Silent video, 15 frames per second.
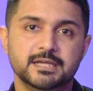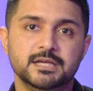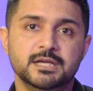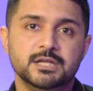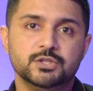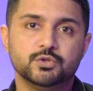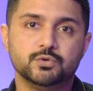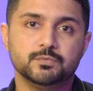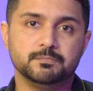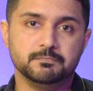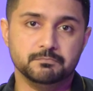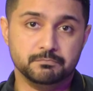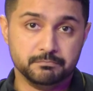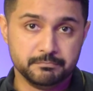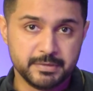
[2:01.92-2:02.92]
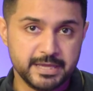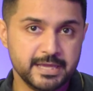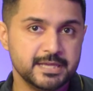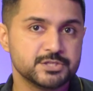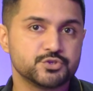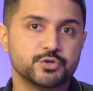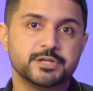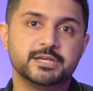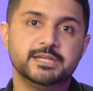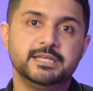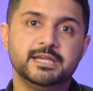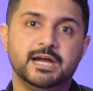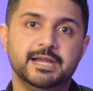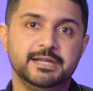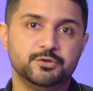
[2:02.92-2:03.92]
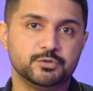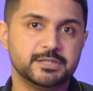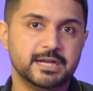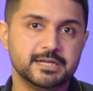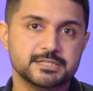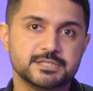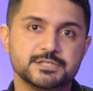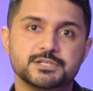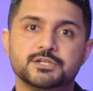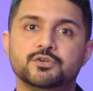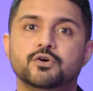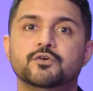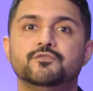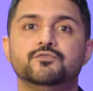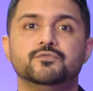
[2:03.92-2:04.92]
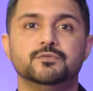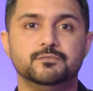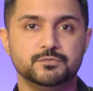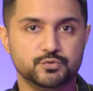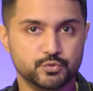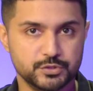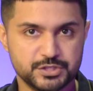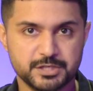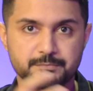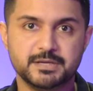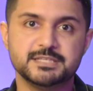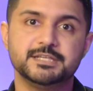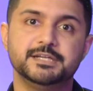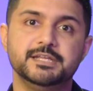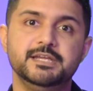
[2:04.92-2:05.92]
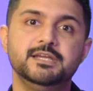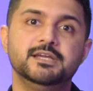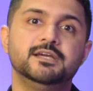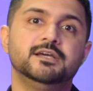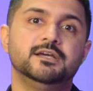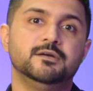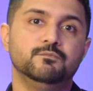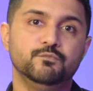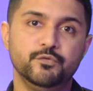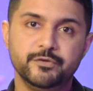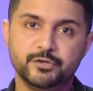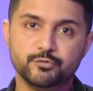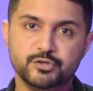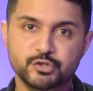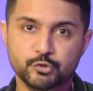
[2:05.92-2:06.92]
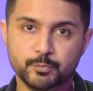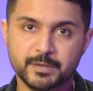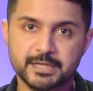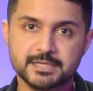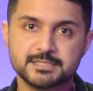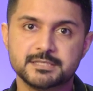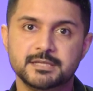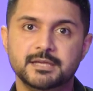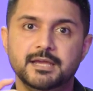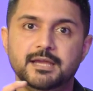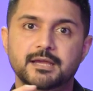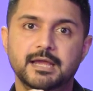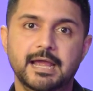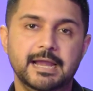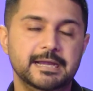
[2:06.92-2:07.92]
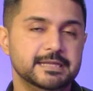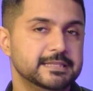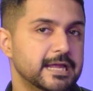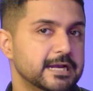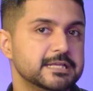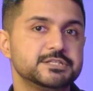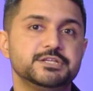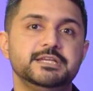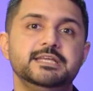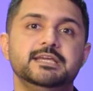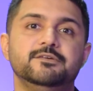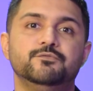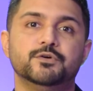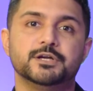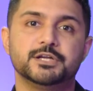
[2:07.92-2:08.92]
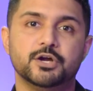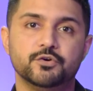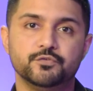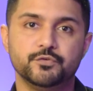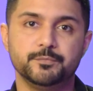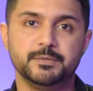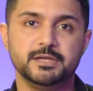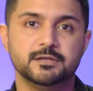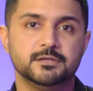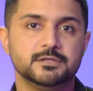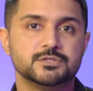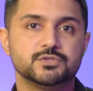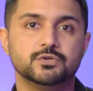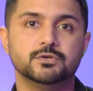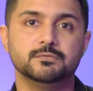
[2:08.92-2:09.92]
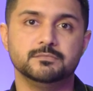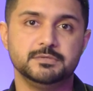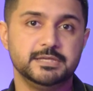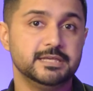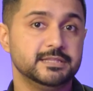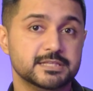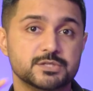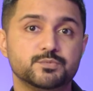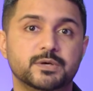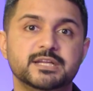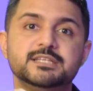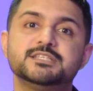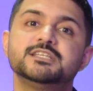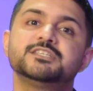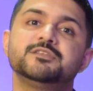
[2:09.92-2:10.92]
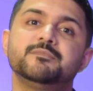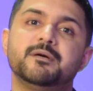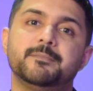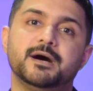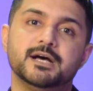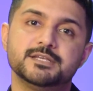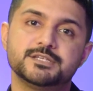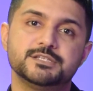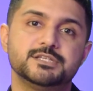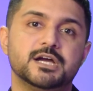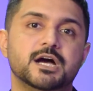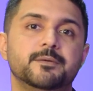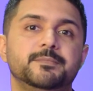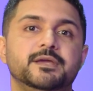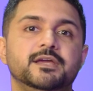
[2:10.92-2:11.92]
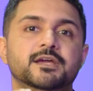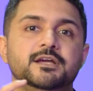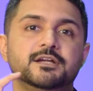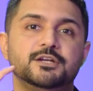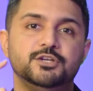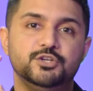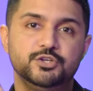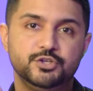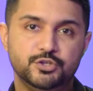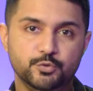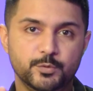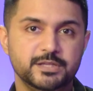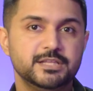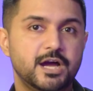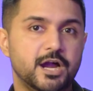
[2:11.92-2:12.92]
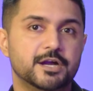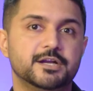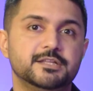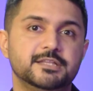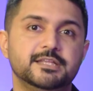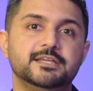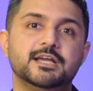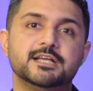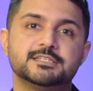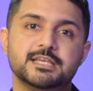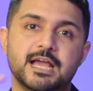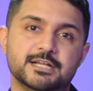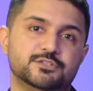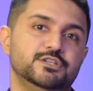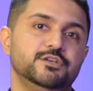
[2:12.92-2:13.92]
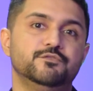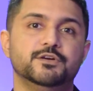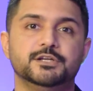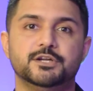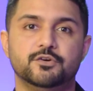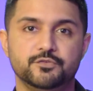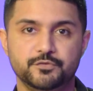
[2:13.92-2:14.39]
है तो मैं हिस्टोरिकली आई टुक दैट डिसीजन ऑफ स्विचिंग माई सिटी मूविंग टू अ न्यू प्लेस एट दैट इज़ रियली वर्कड आउट फॉर मी सो ये दिस वन इज इन माई पास्ट जहाँ पे डूइंग द हार्डर थिंग हैज़ एक्चुअली वर्कड